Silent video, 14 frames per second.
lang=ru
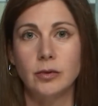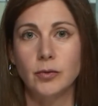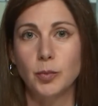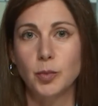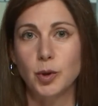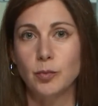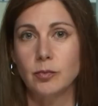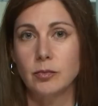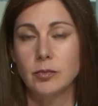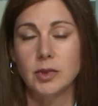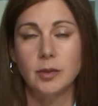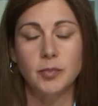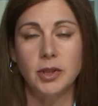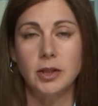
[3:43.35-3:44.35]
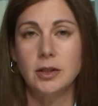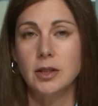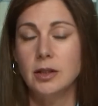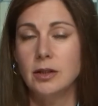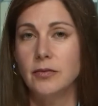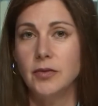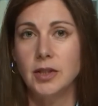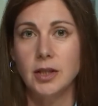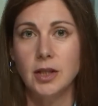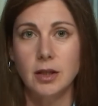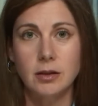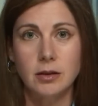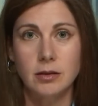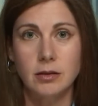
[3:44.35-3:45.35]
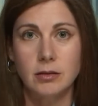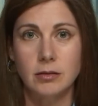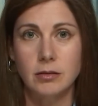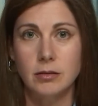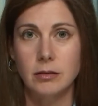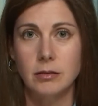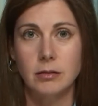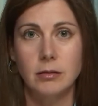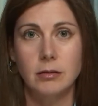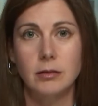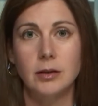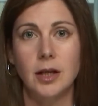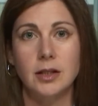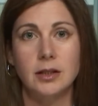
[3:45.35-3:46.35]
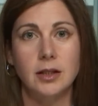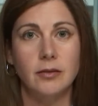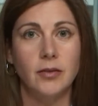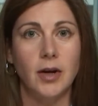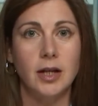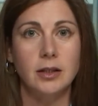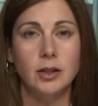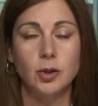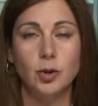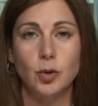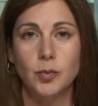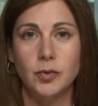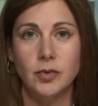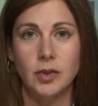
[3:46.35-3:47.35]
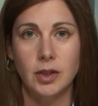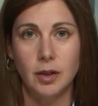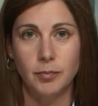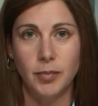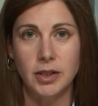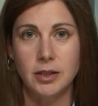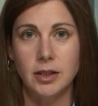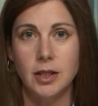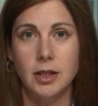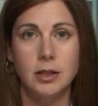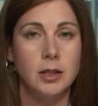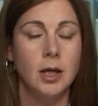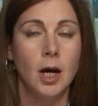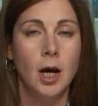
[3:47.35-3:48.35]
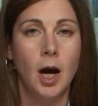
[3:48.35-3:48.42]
в общем, запретить въезд э, на основании собственных опасений,